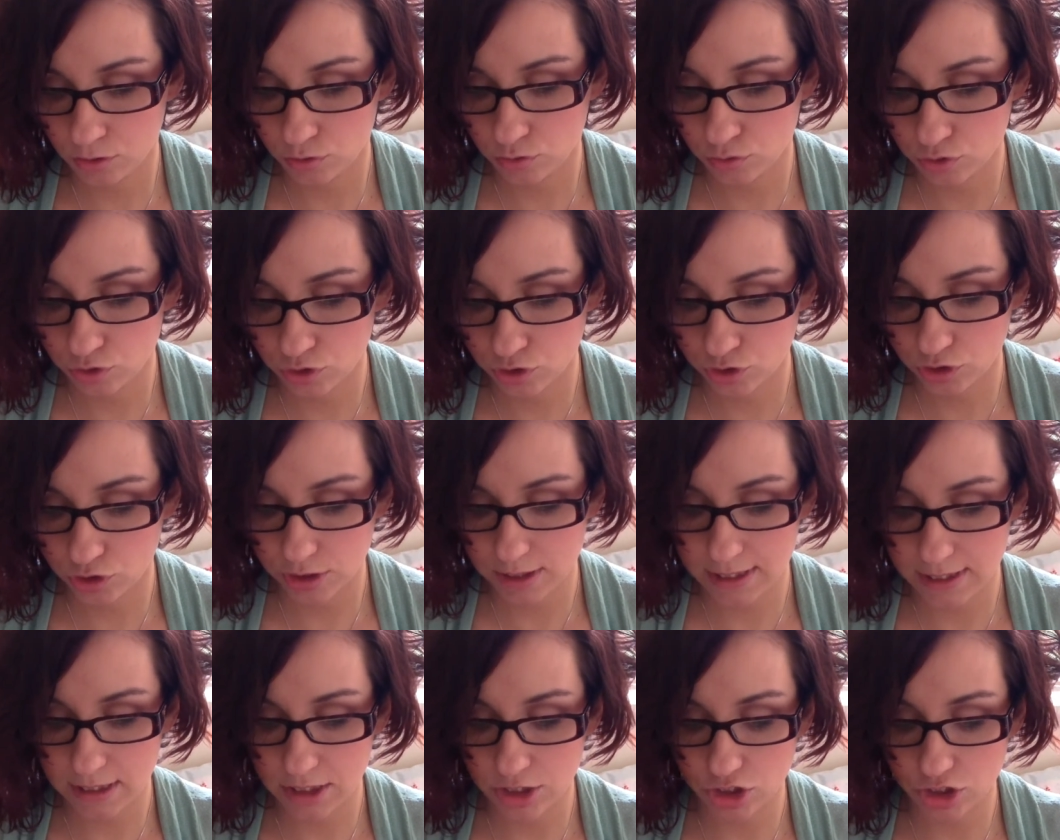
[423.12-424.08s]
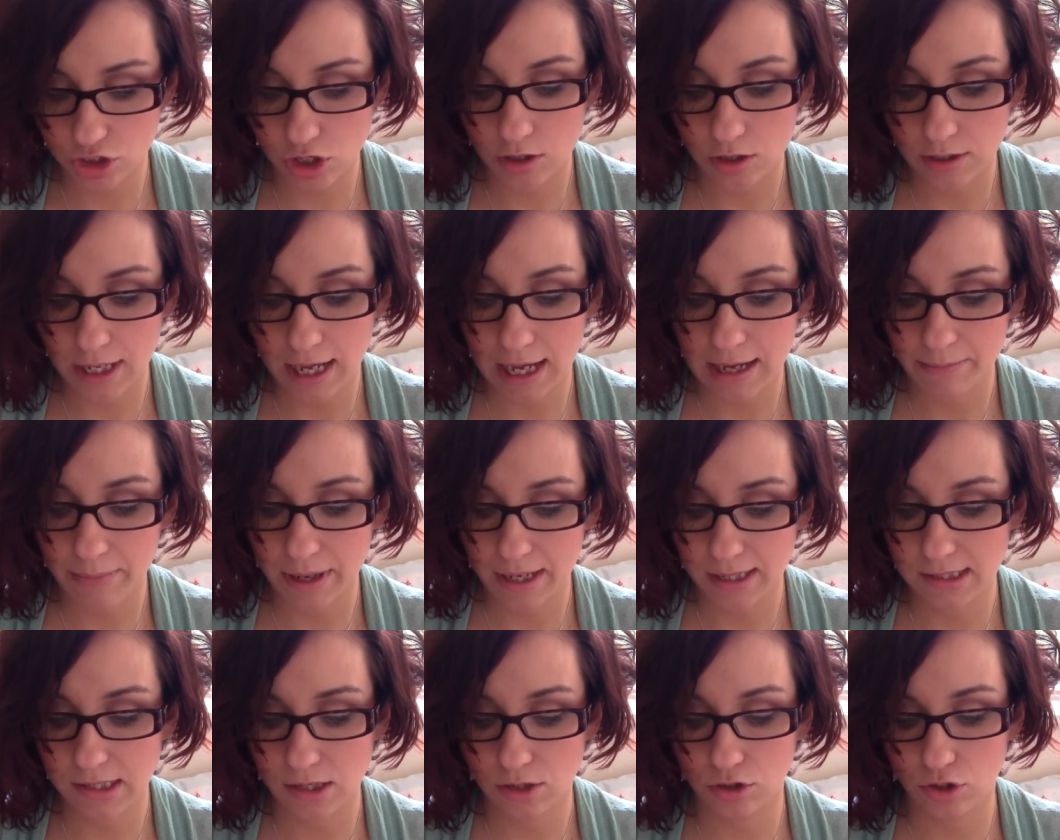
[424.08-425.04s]
już zniszczona
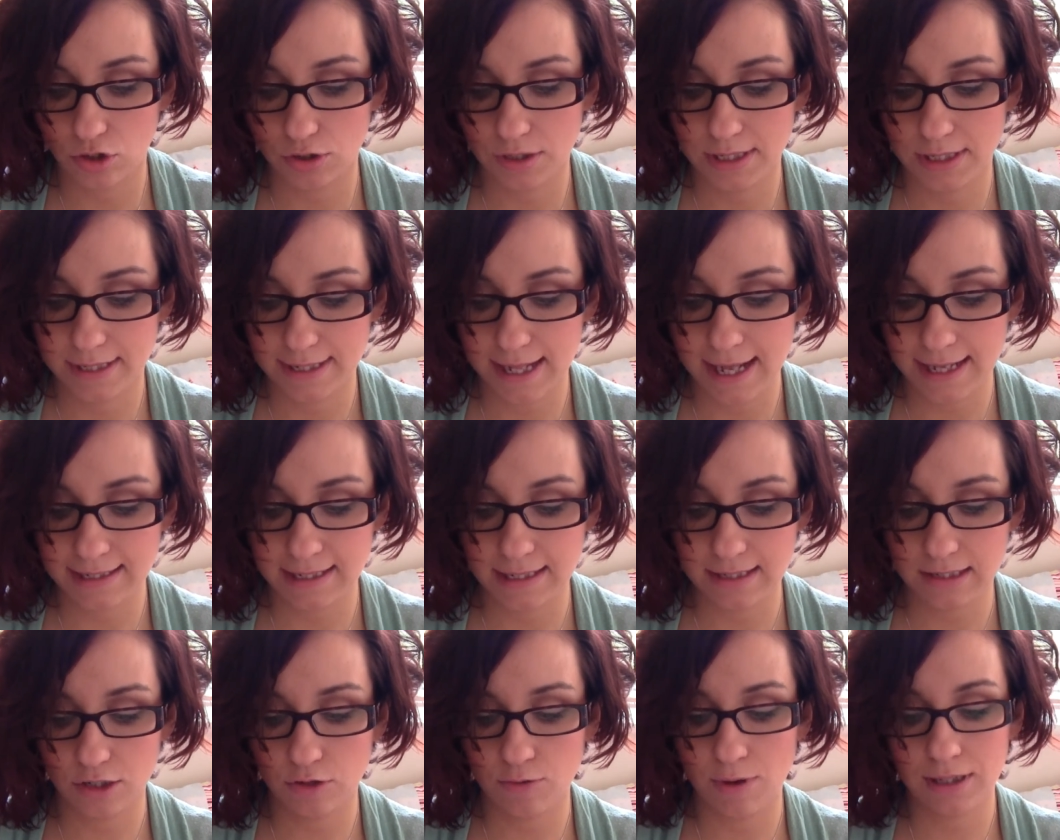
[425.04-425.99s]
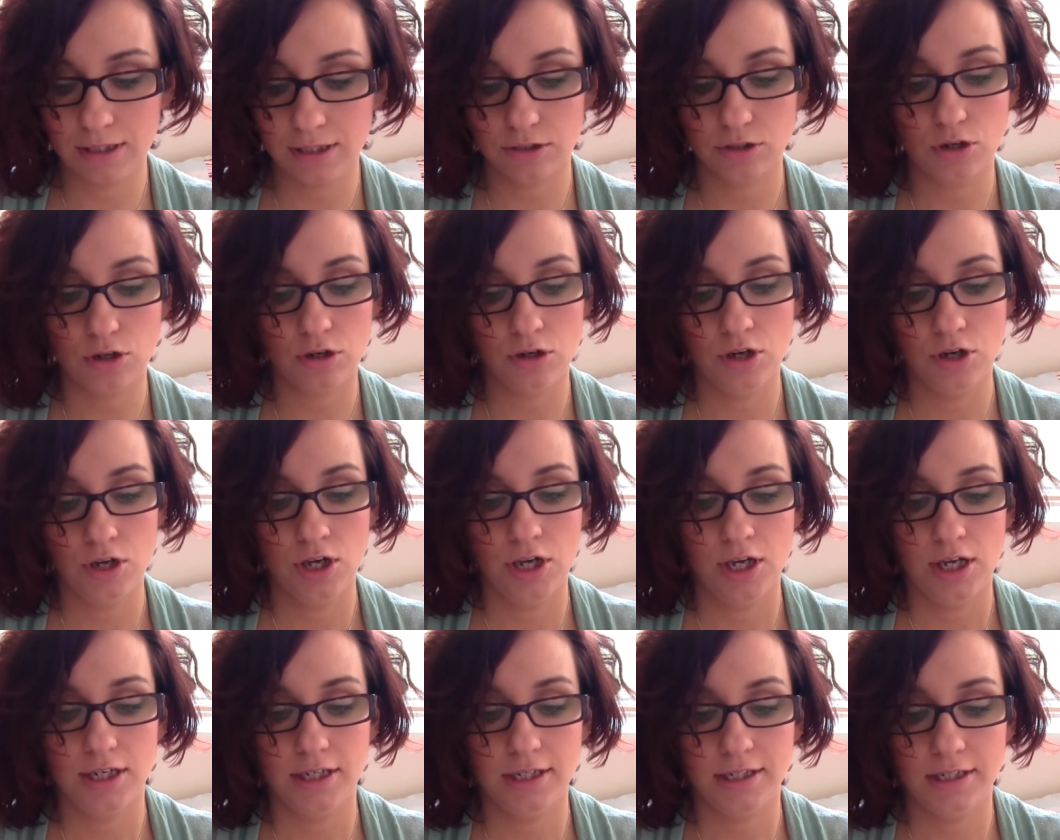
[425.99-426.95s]
bardzo, to jest Essence Quattro
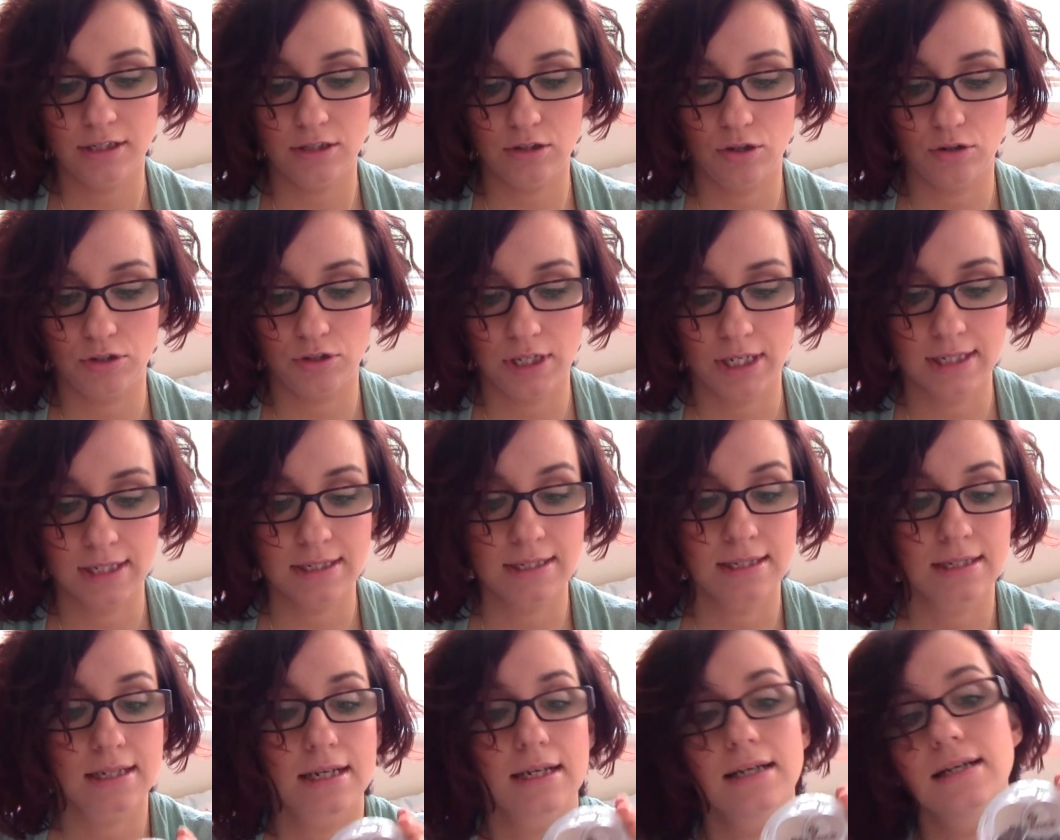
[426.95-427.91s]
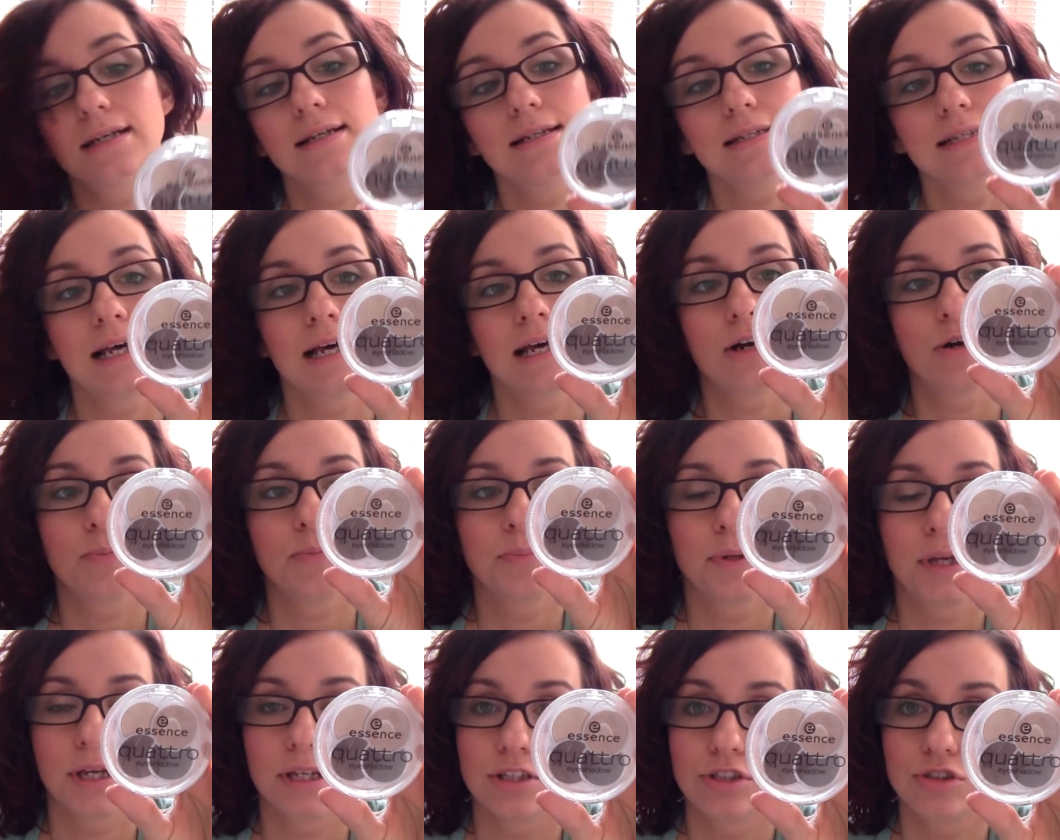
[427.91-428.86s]
i to jest
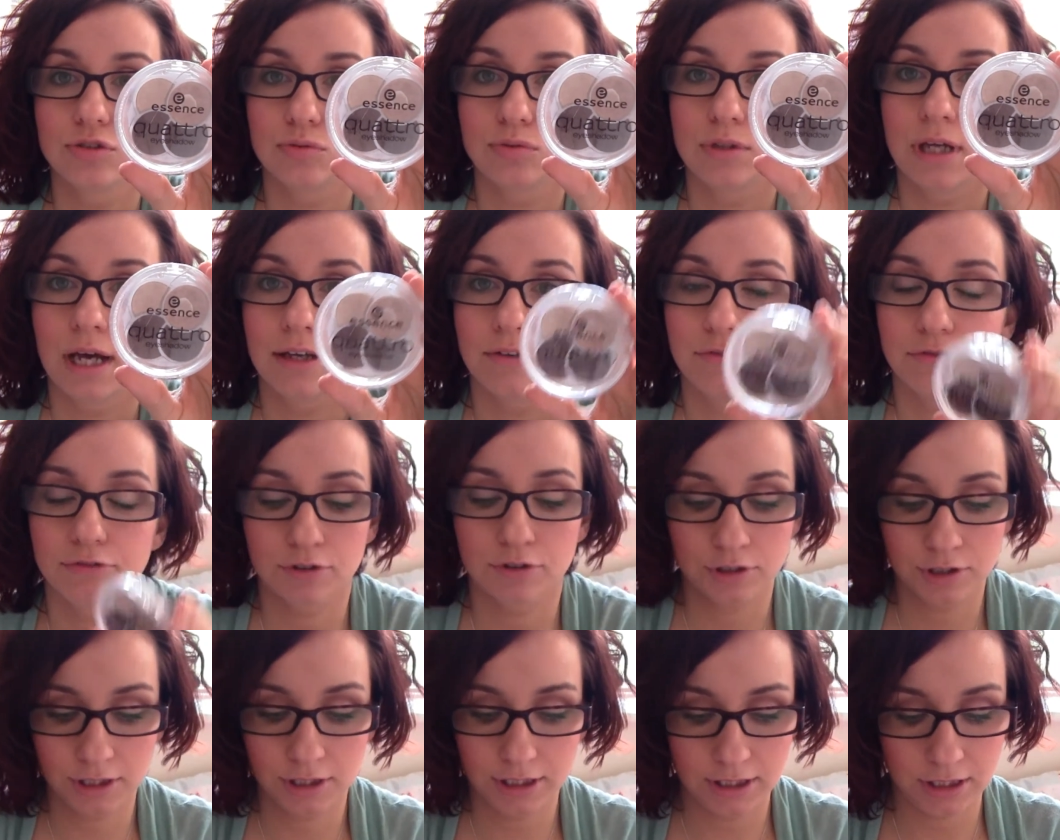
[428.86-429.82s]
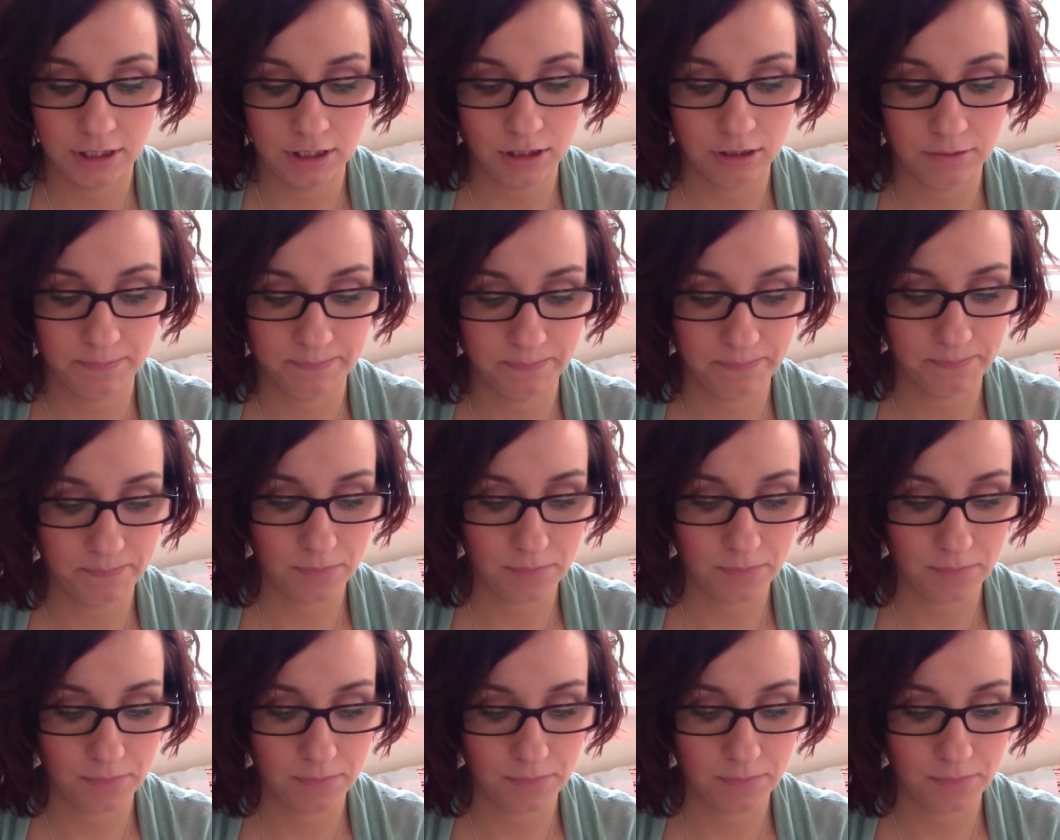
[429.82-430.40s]
05 to die for i